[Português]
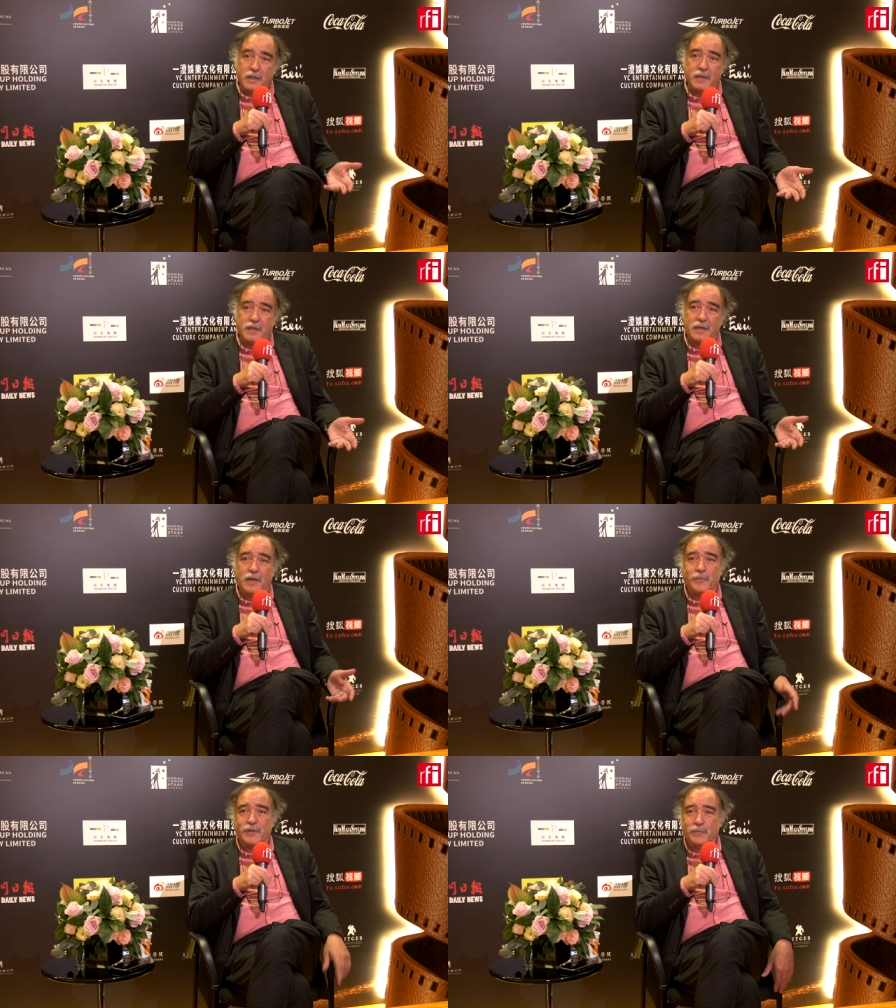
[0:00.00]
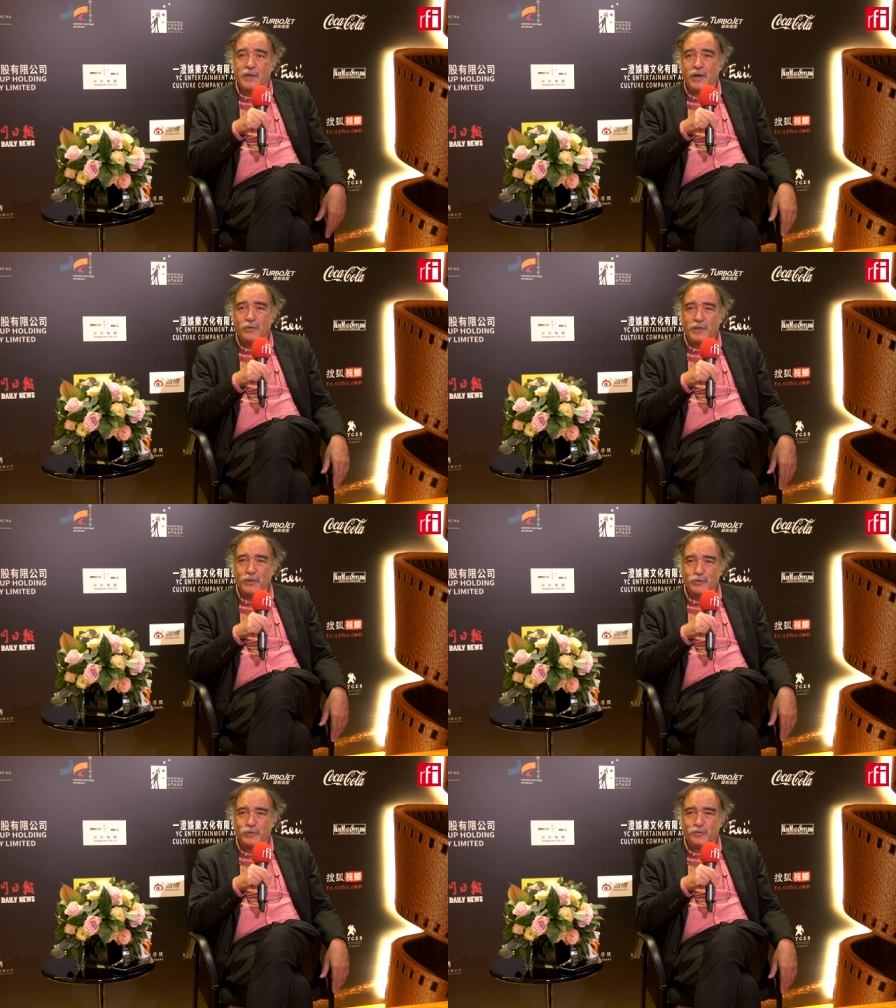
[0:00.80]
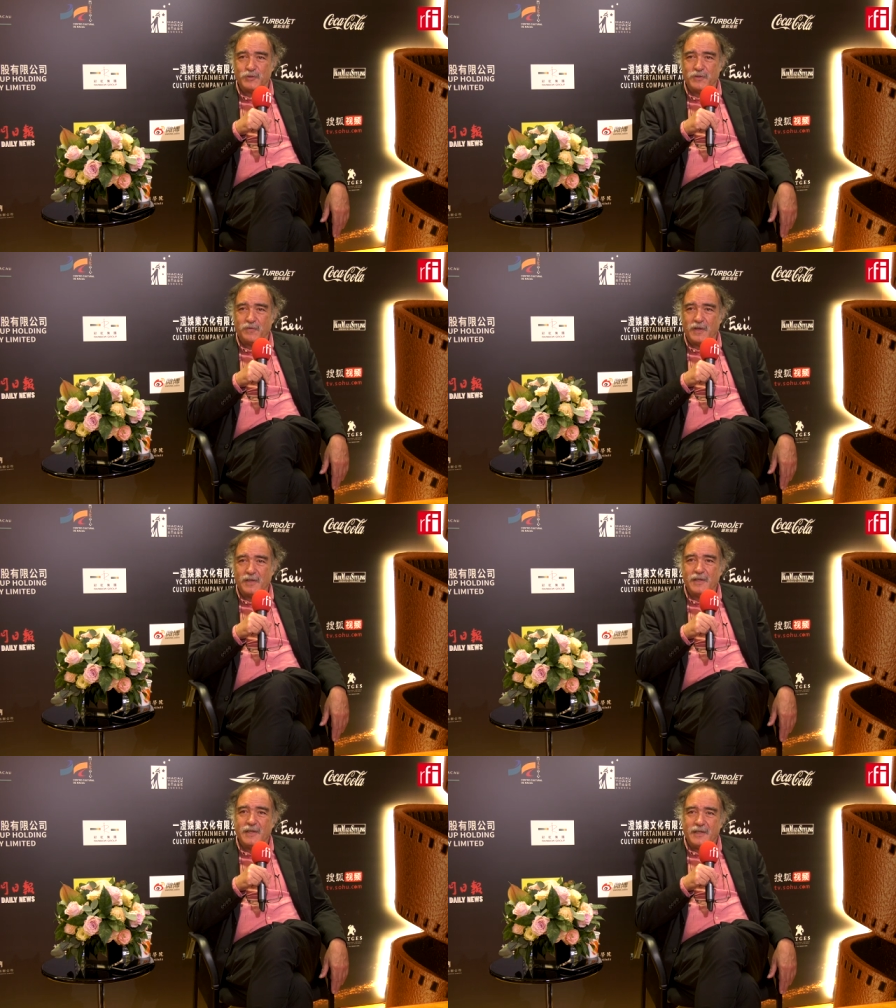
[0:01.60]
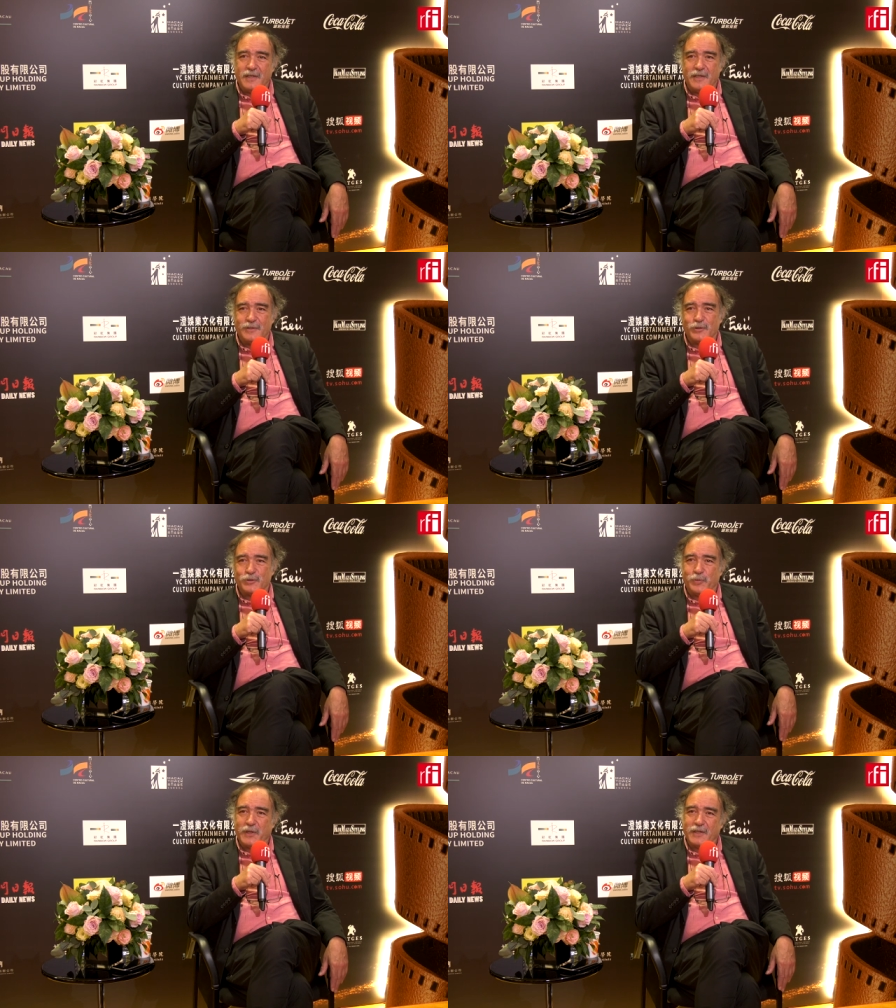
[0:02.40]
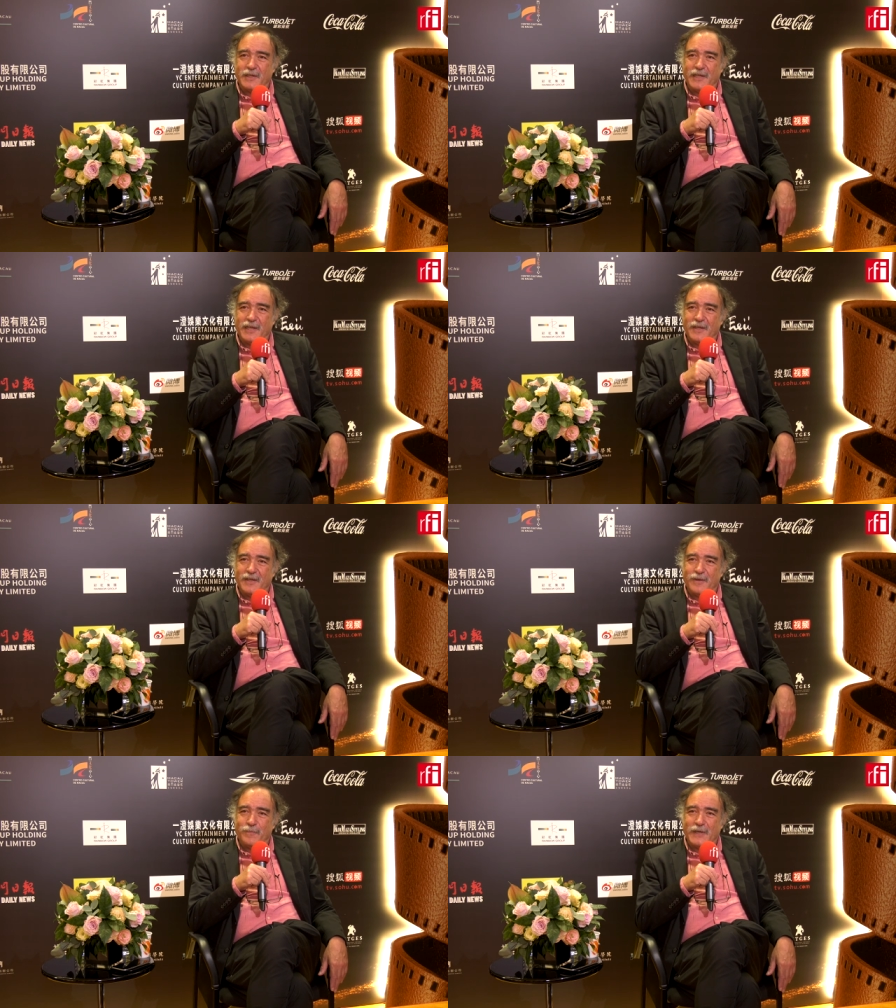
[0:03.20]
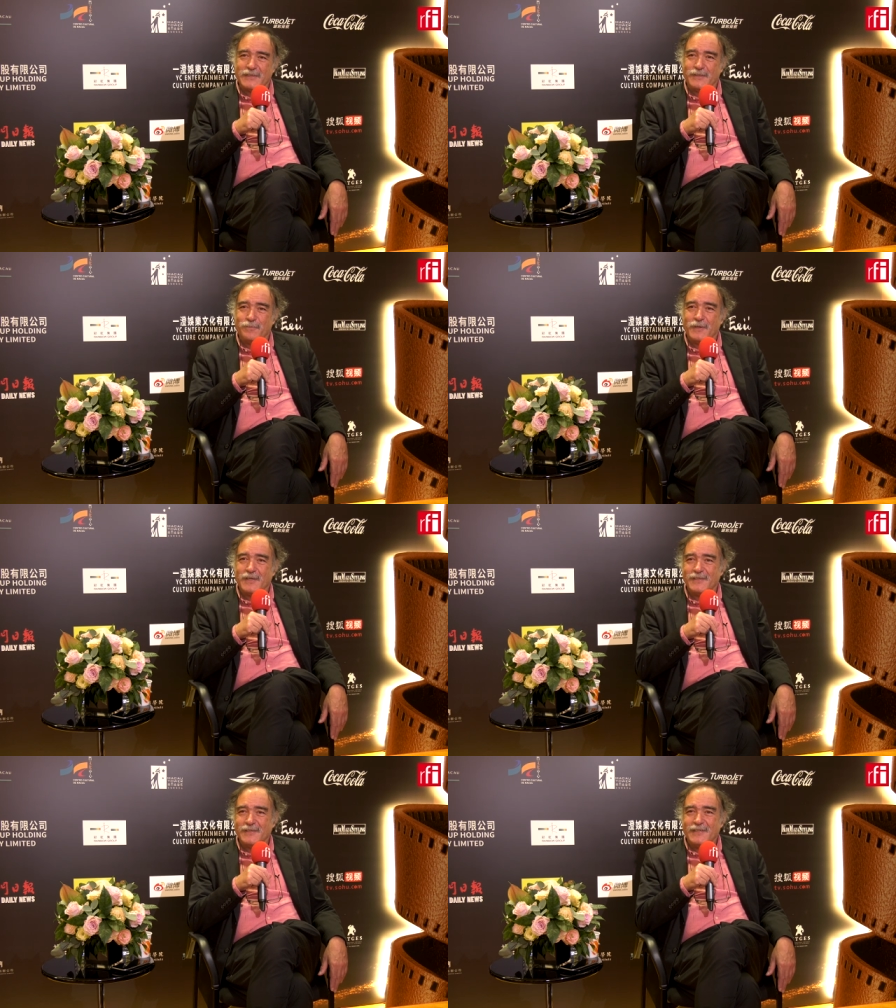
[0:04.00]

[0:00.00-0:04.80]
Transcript: é que realmente Macau tenha o seu festival e que só espero que tenha a máxima